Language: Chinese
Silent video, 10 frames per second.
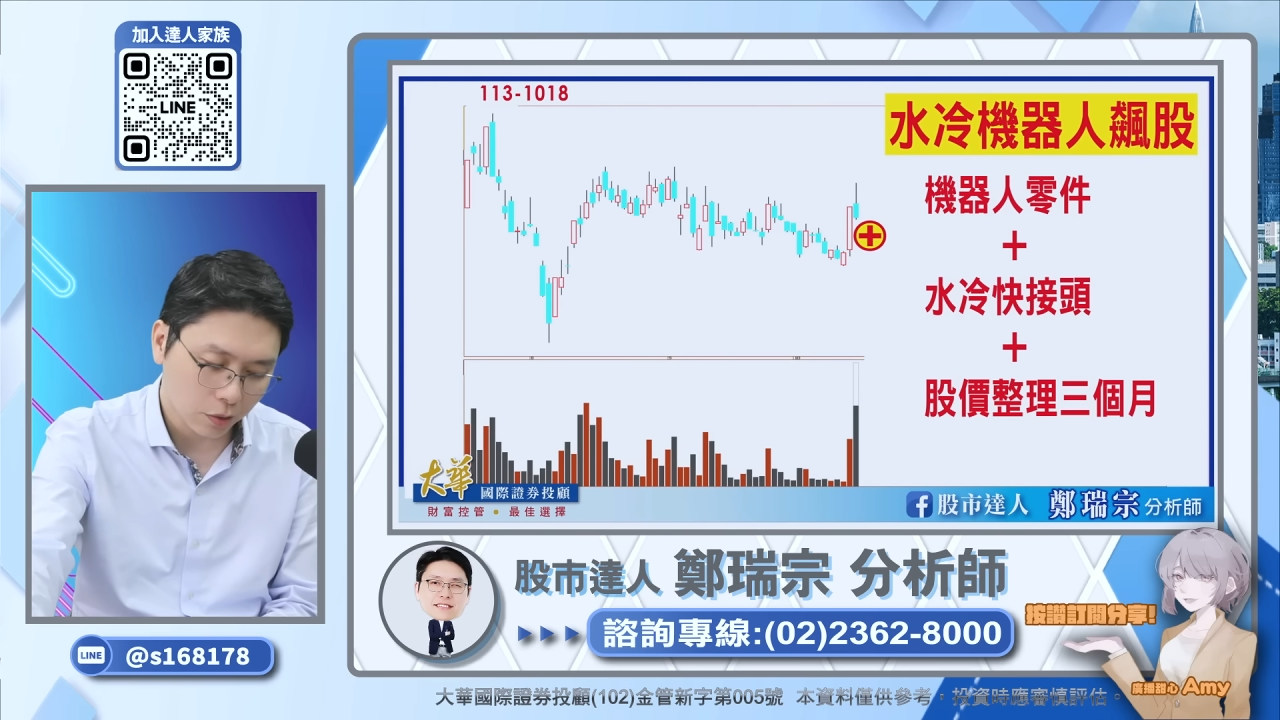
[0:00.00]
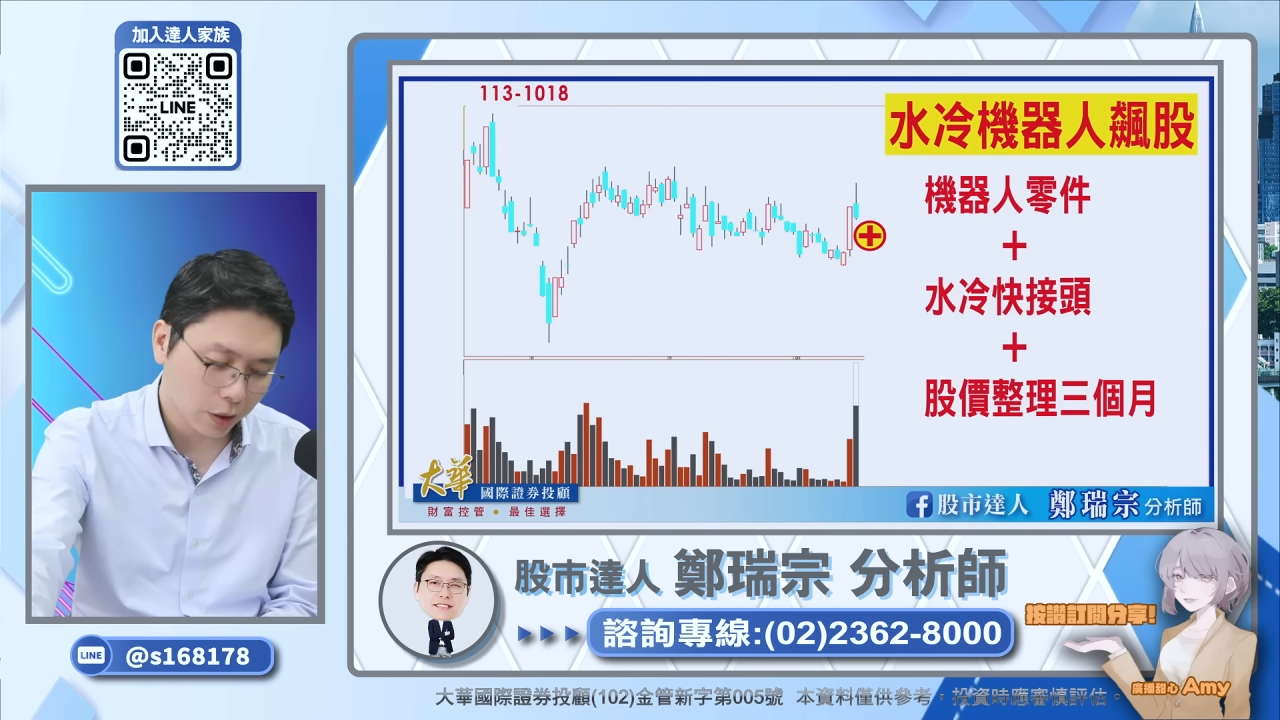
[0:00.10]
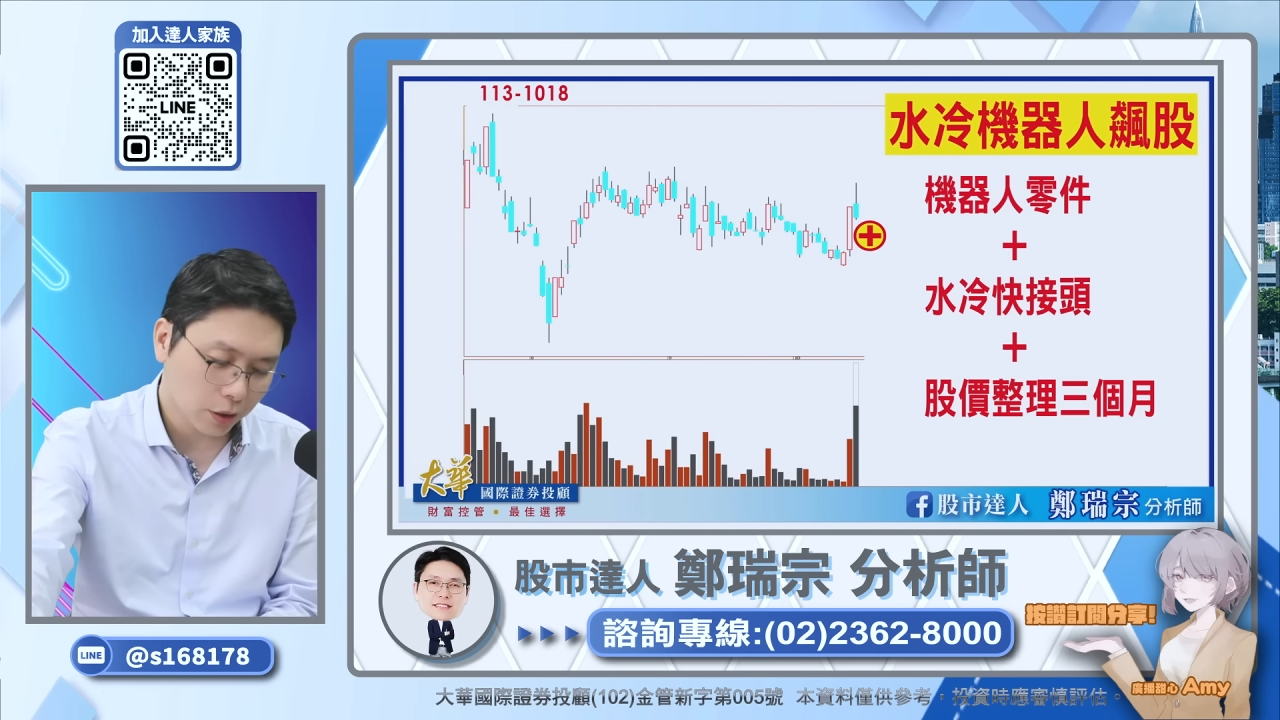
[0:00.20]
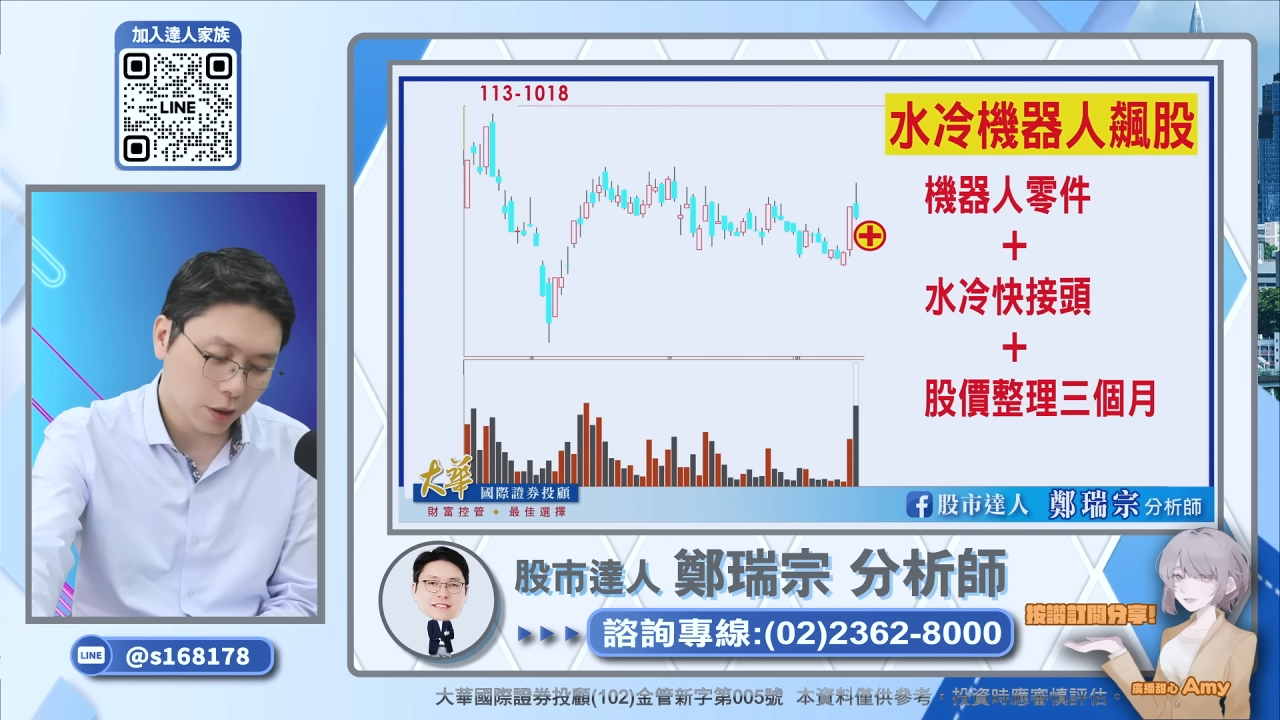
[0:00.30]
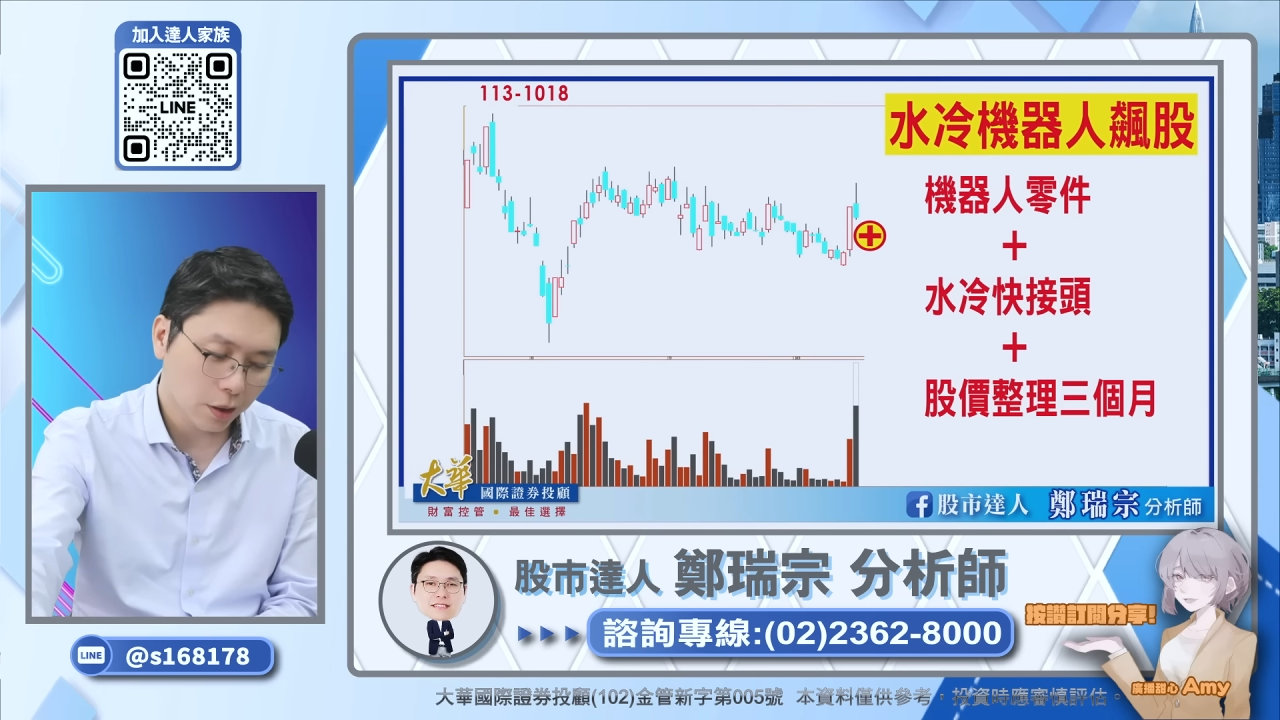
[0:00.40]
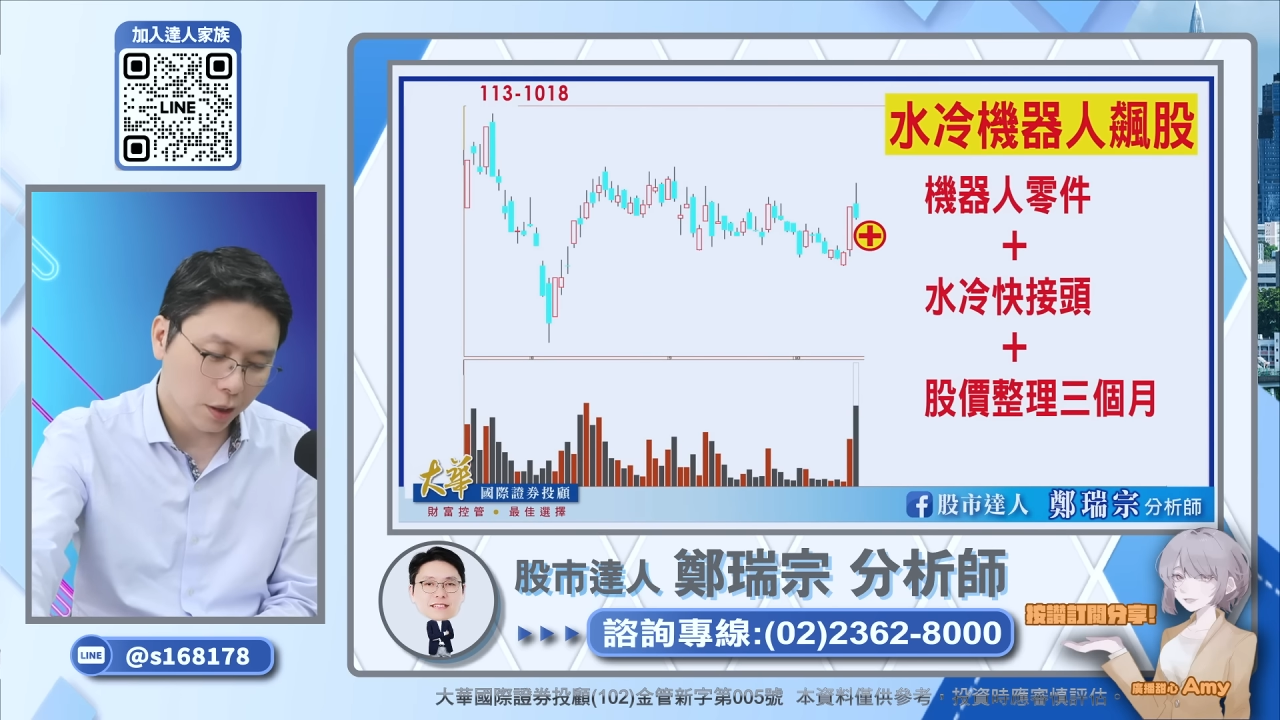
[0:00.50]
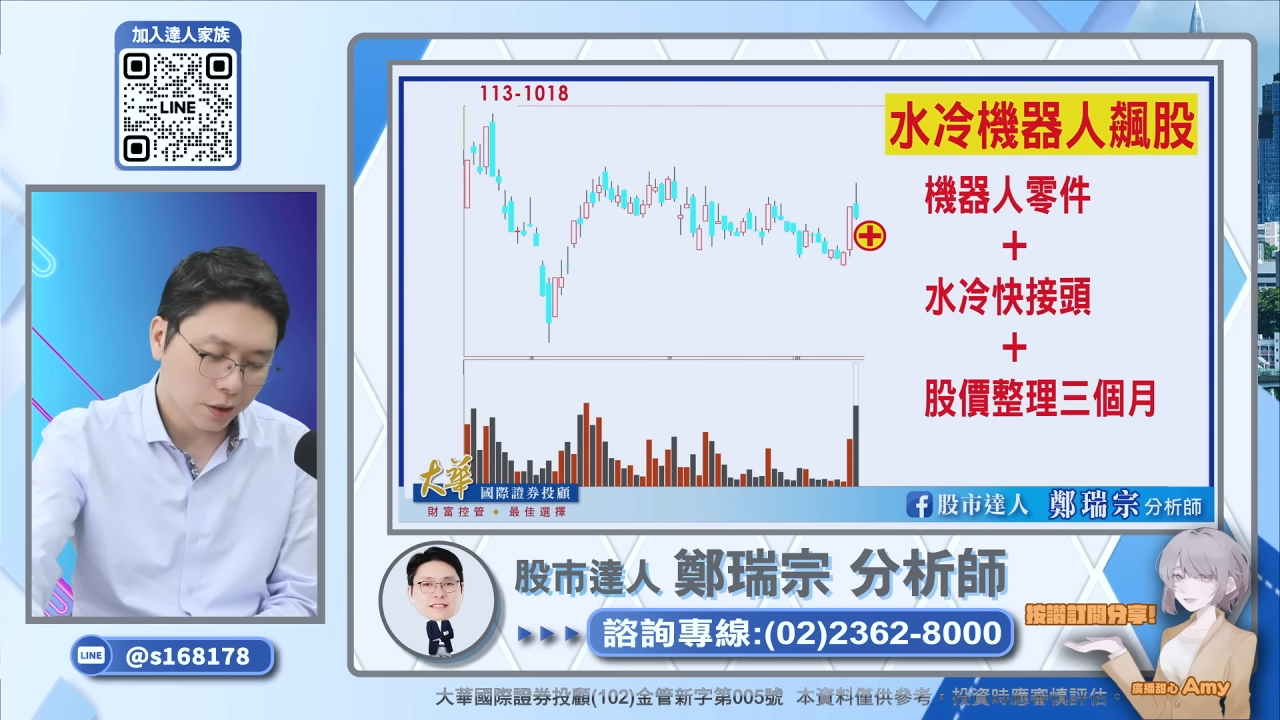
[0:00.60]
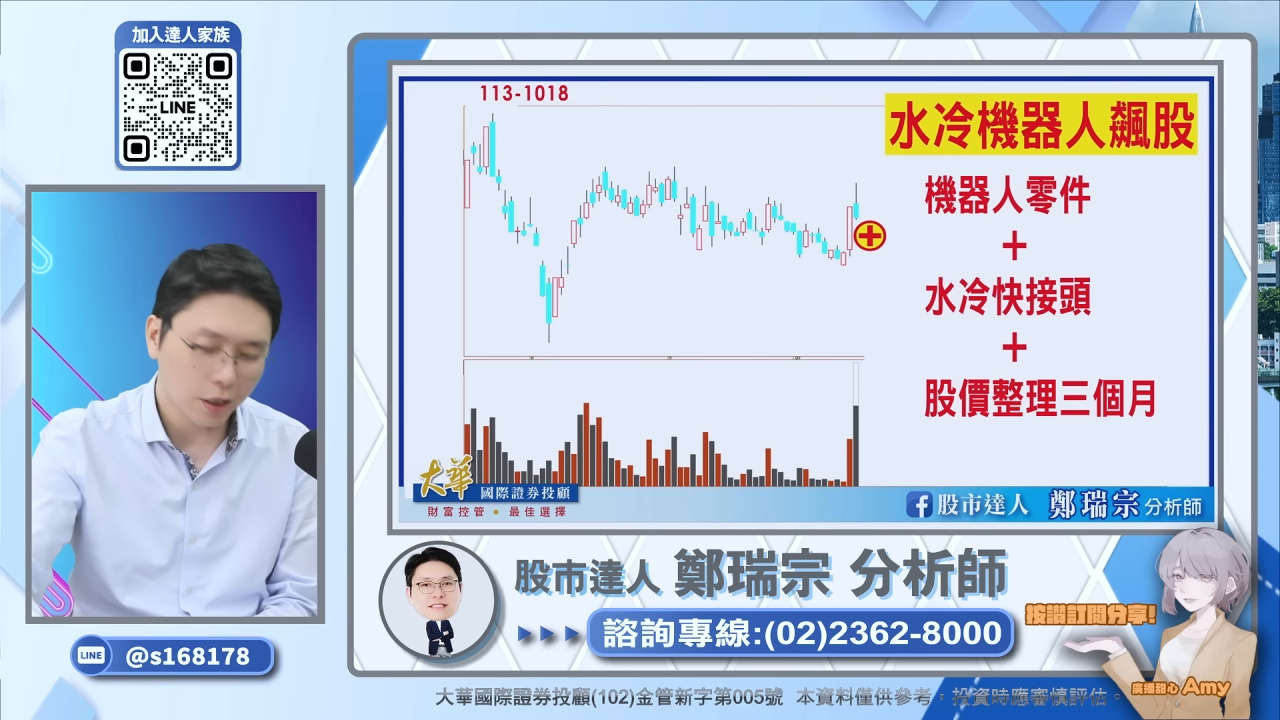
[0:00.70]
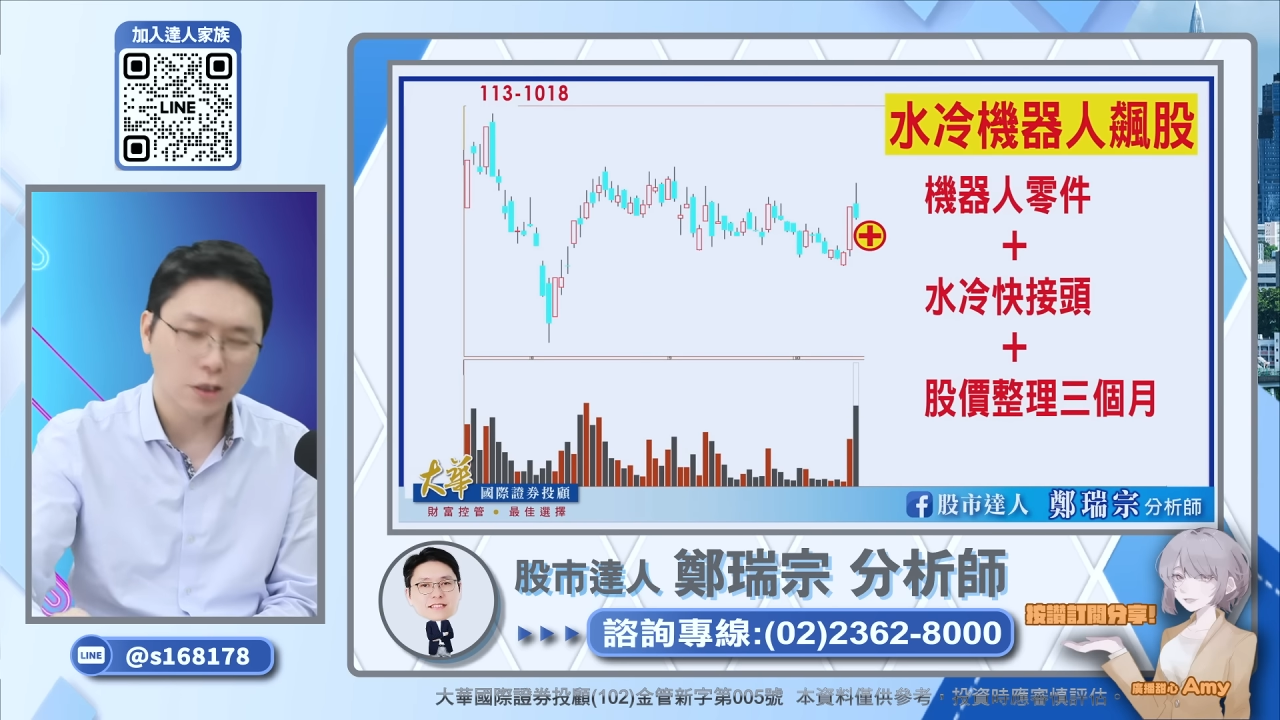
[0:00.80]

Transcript: 那今天强